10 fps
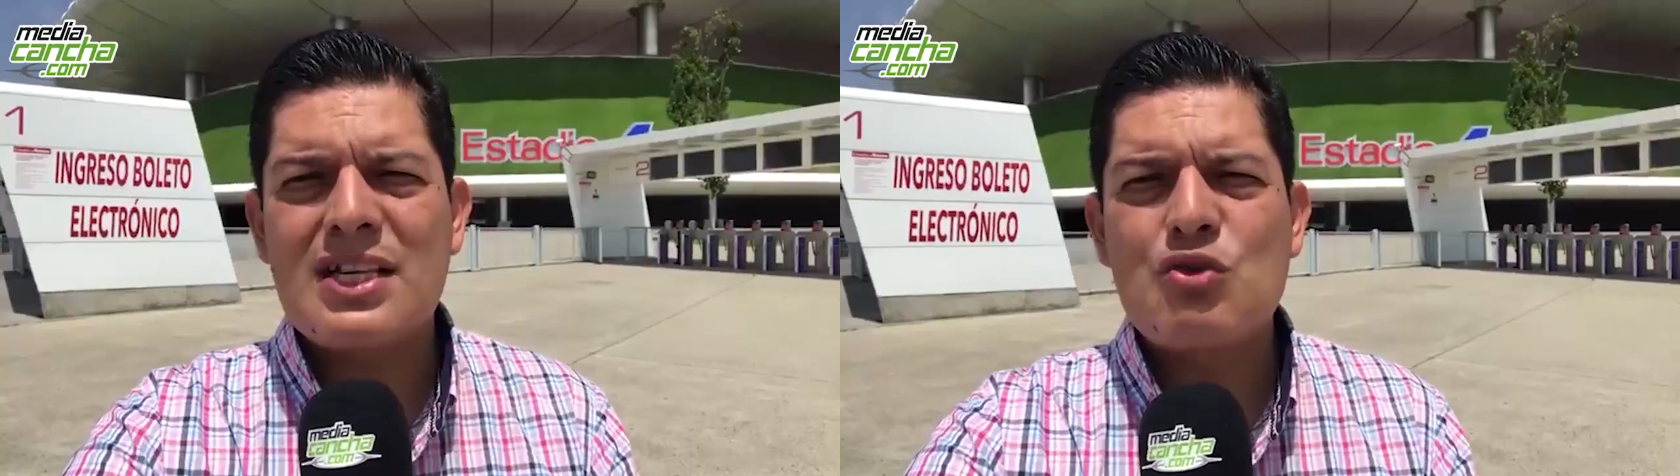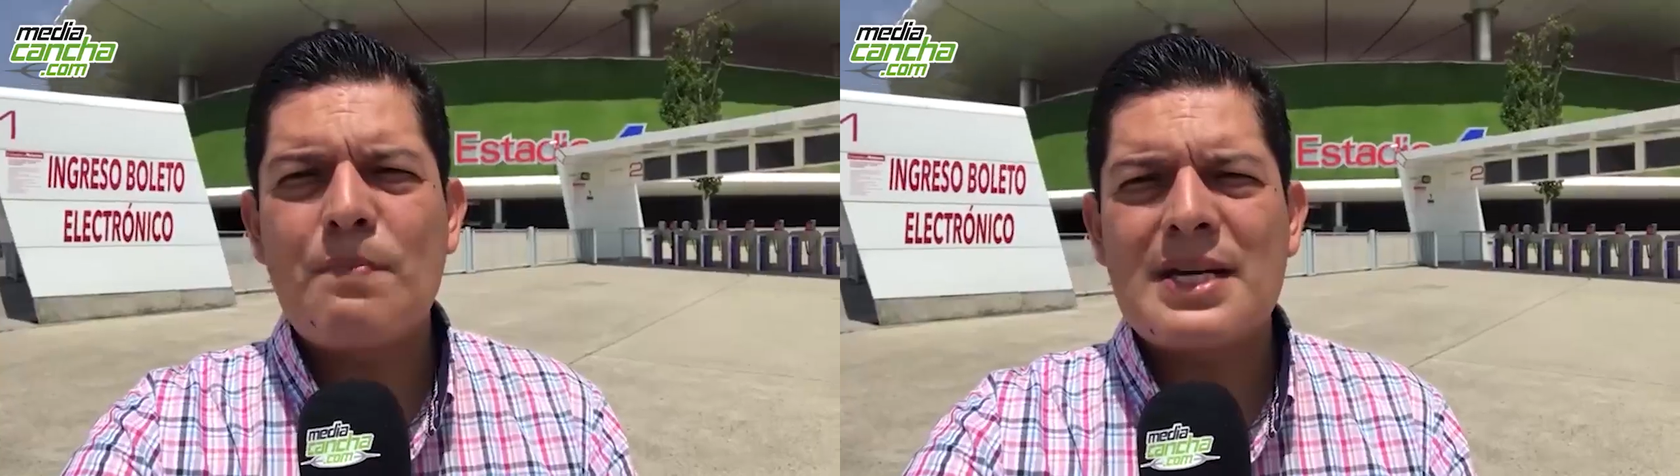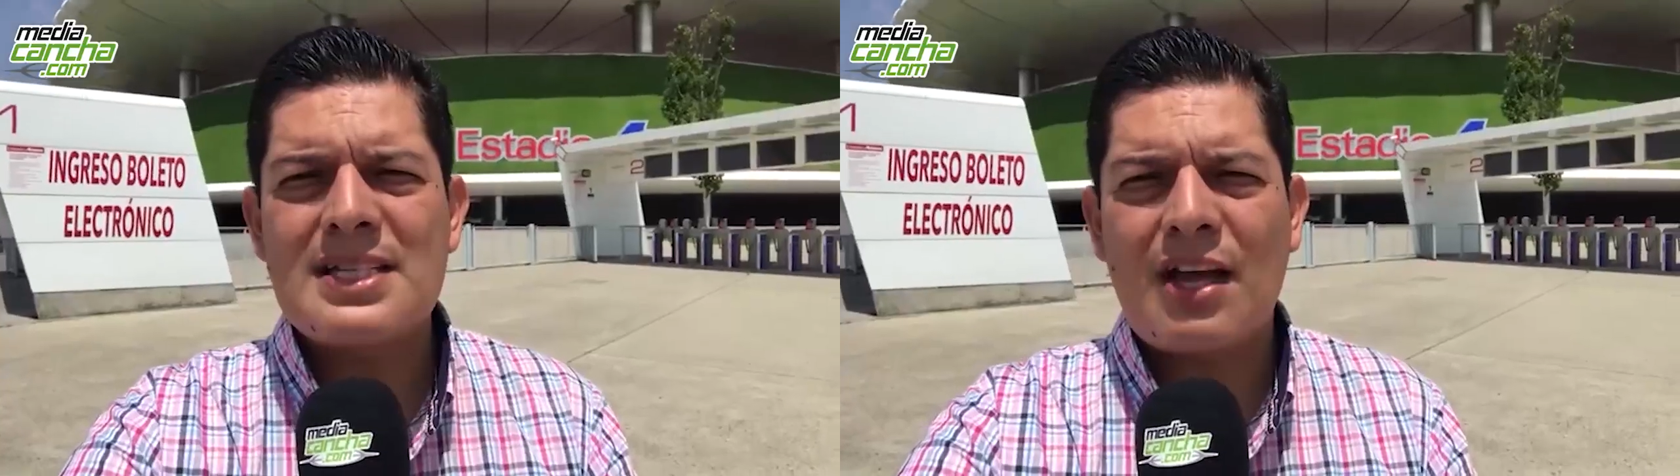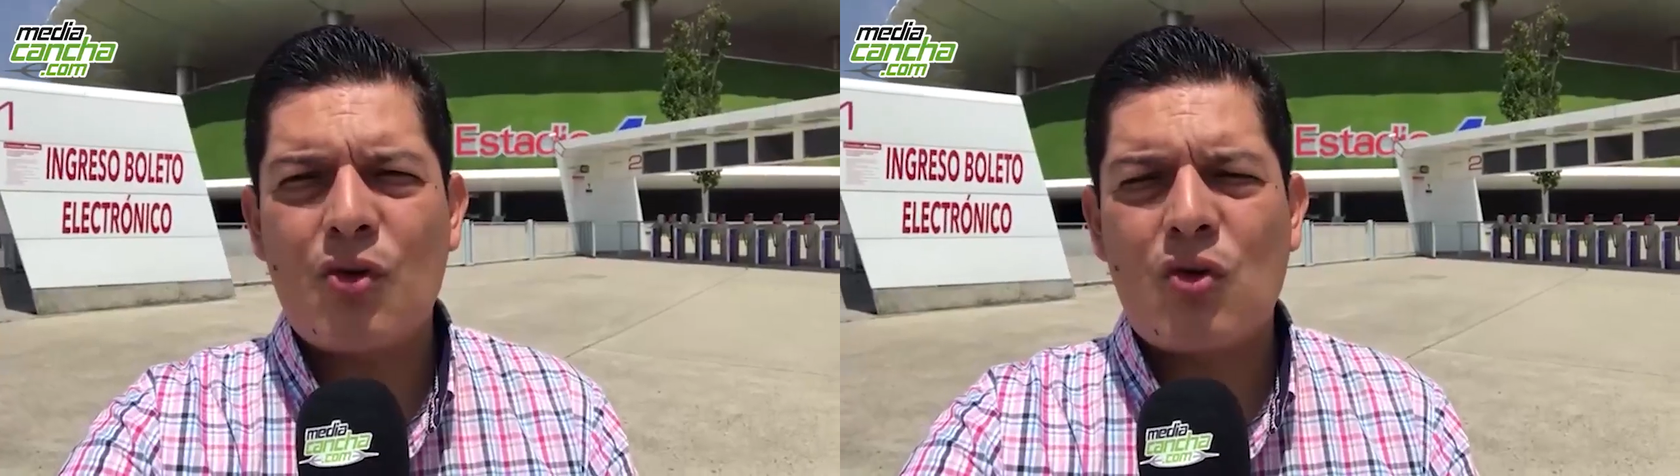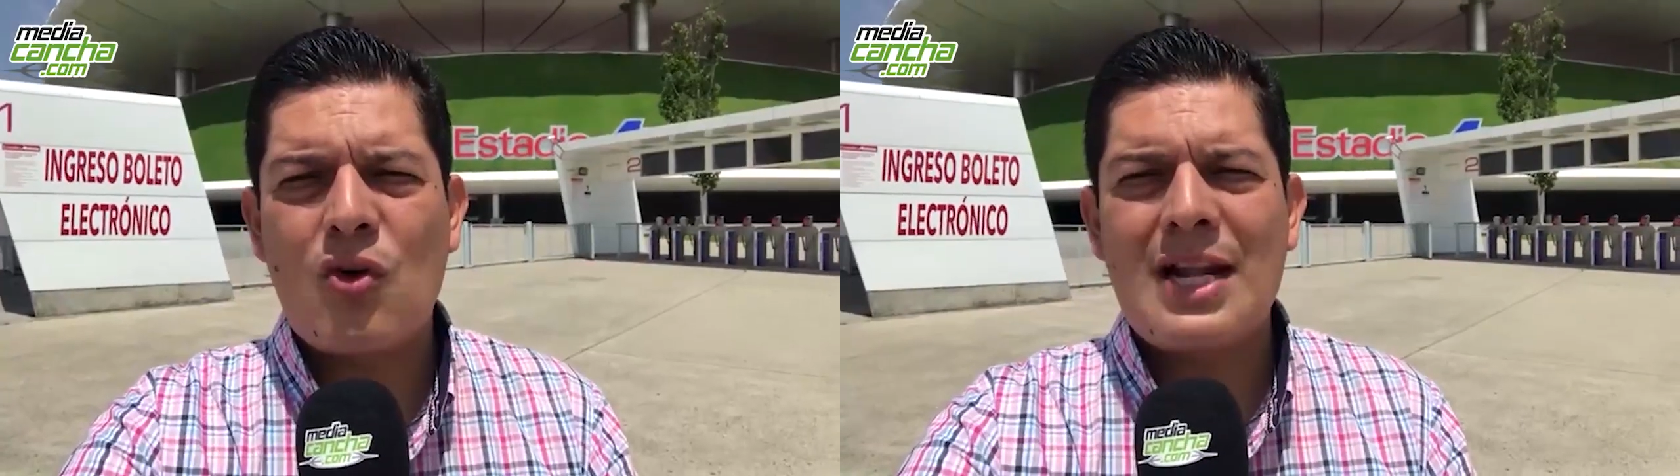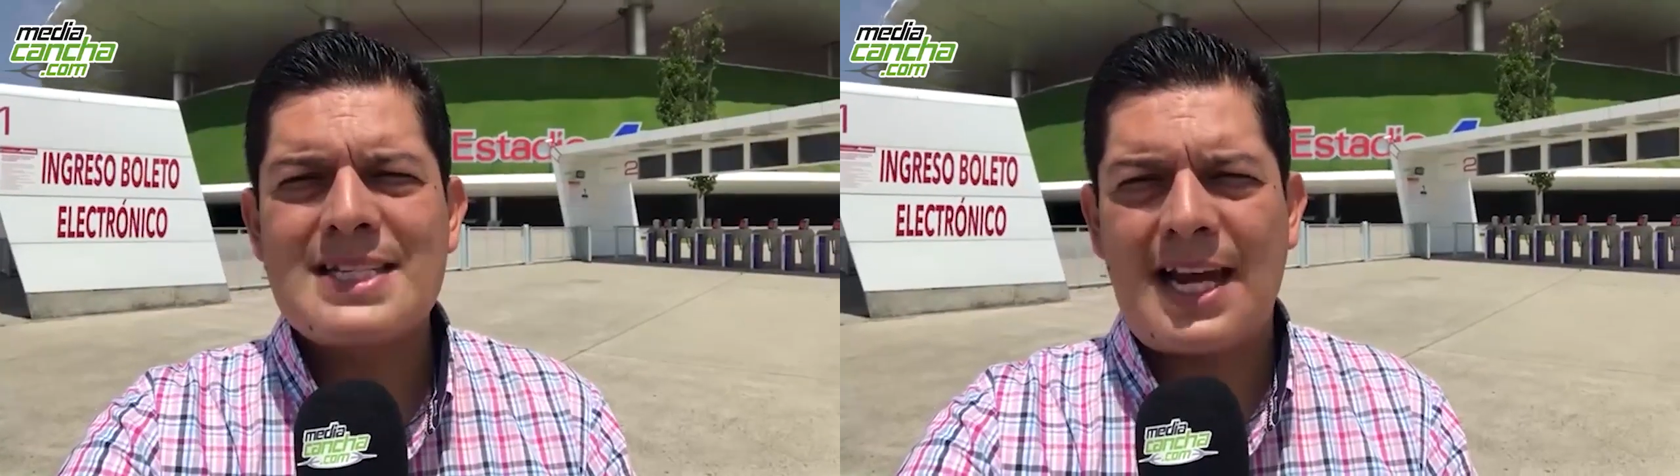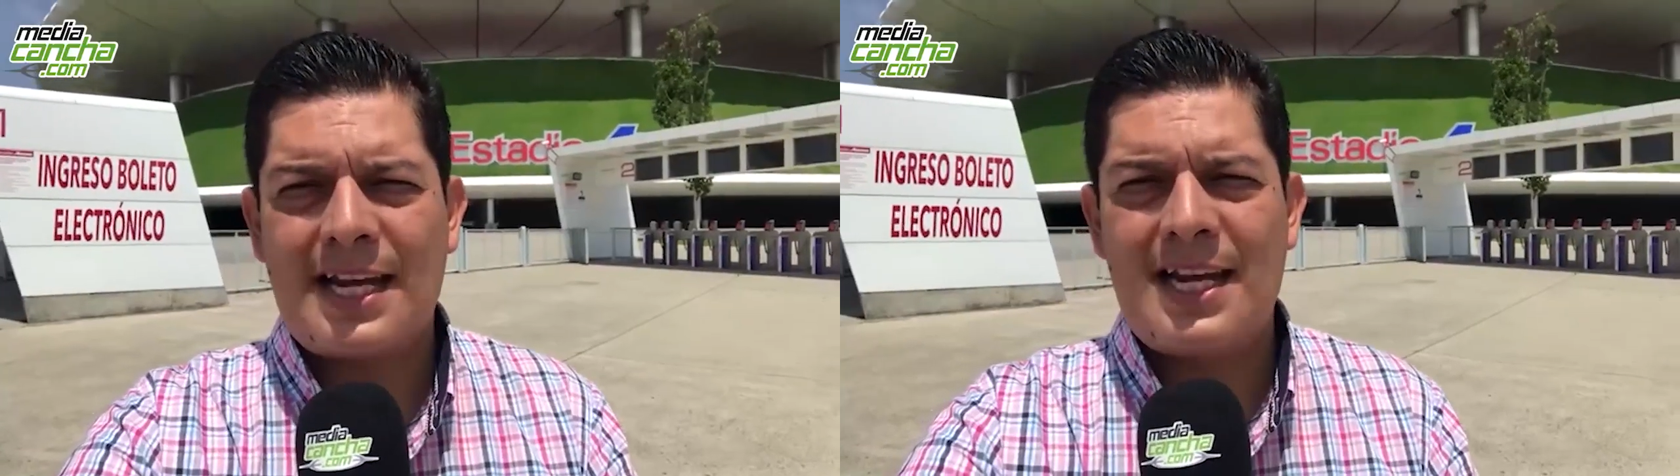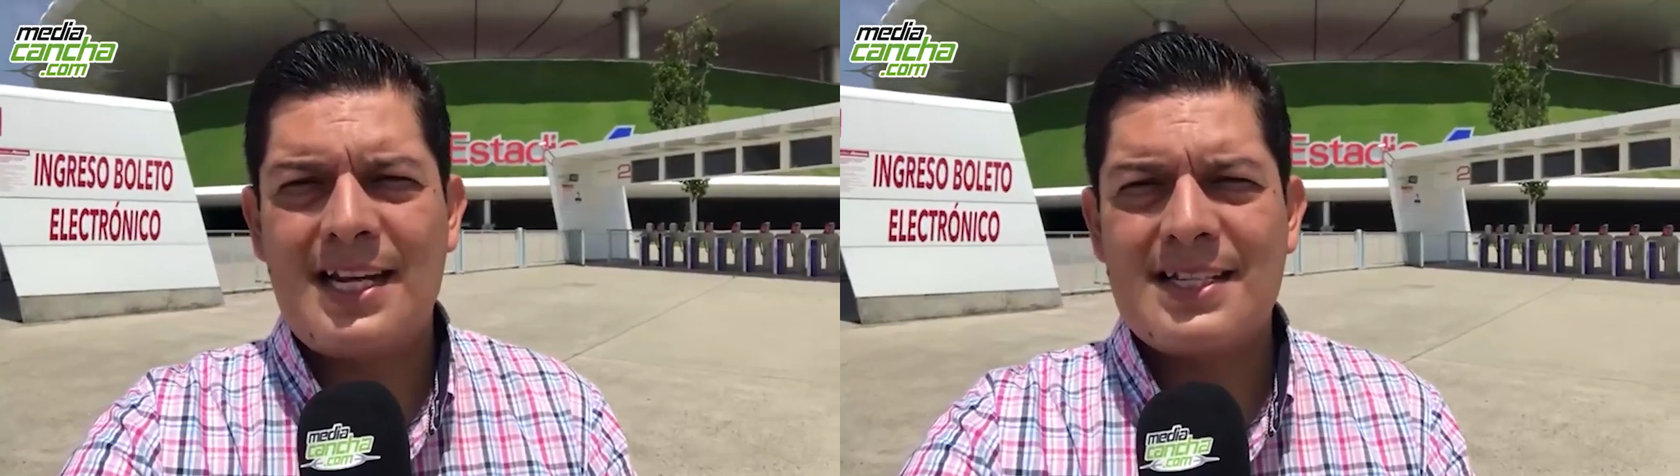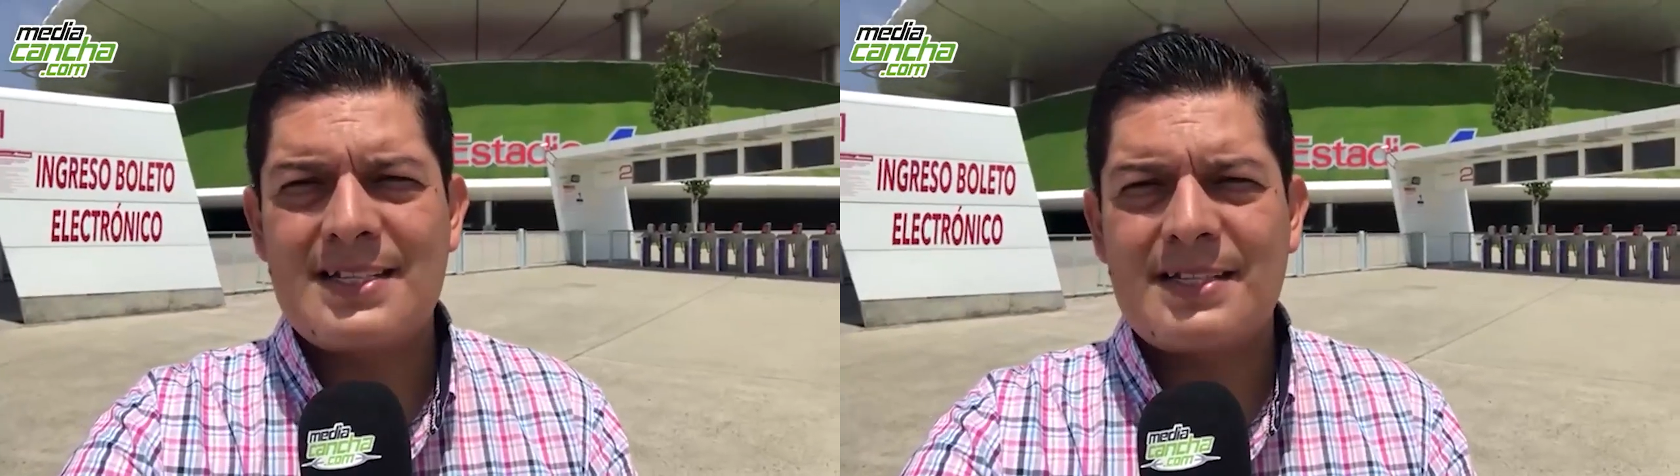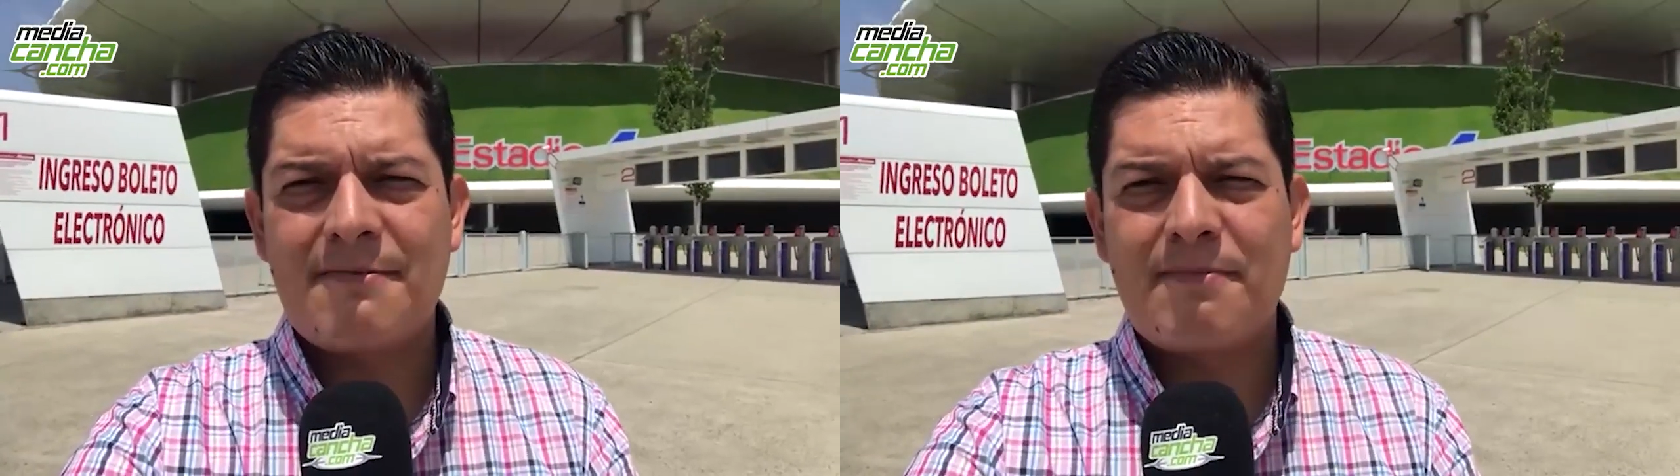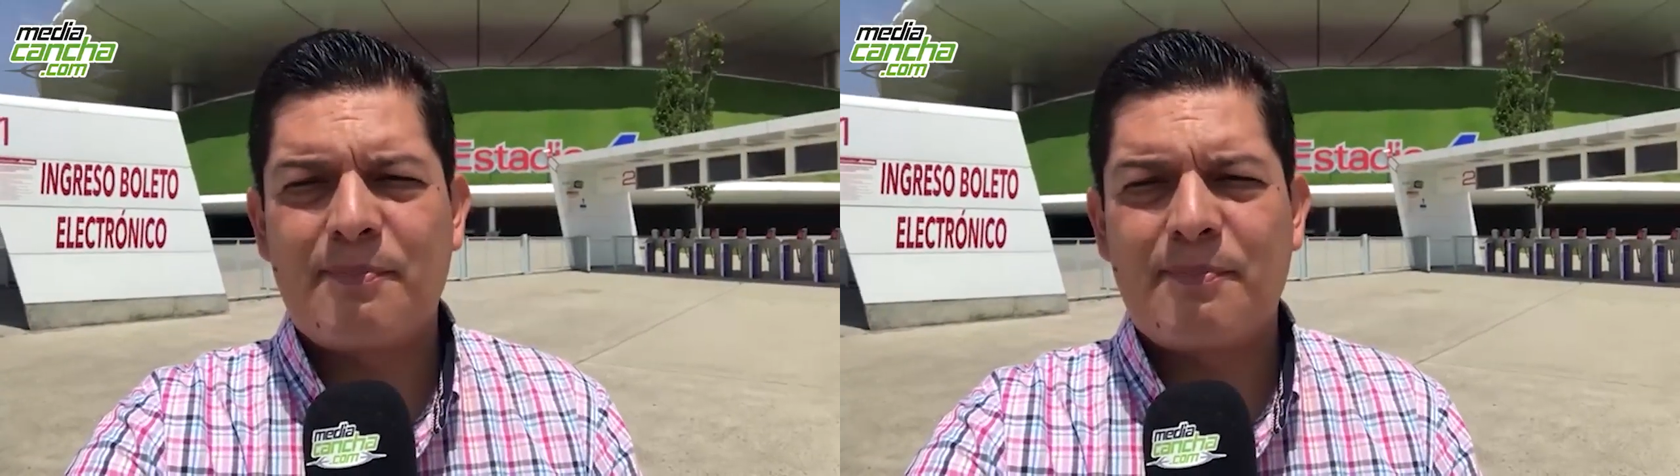de su pasado con las Águilas